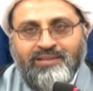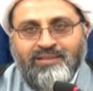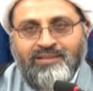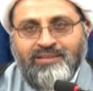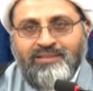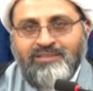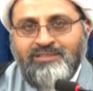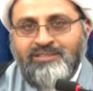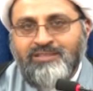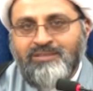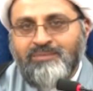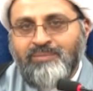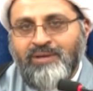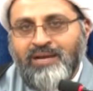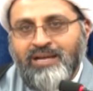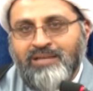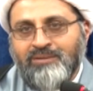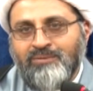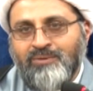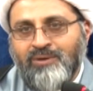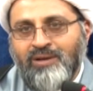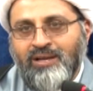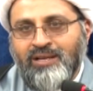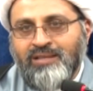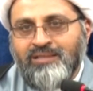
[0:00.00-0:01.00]
يجيك بعد
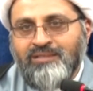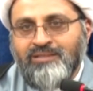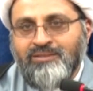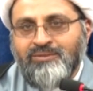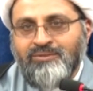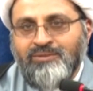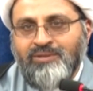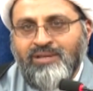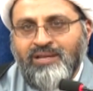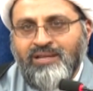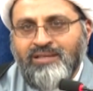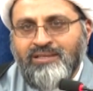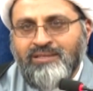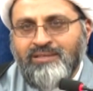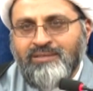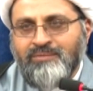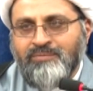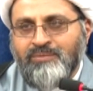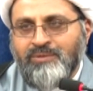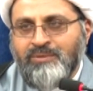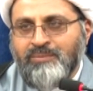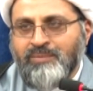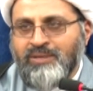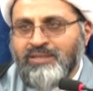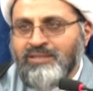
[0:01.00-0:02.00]
واحد يقول انا
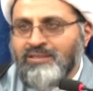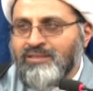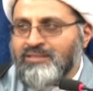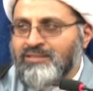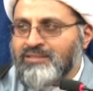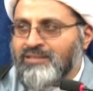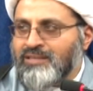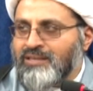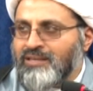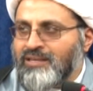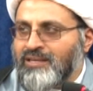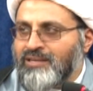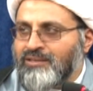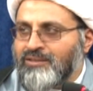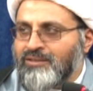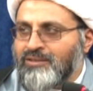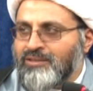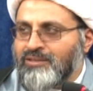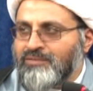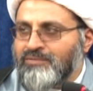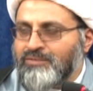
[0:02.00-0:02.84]
بالمدرسه قالوا لي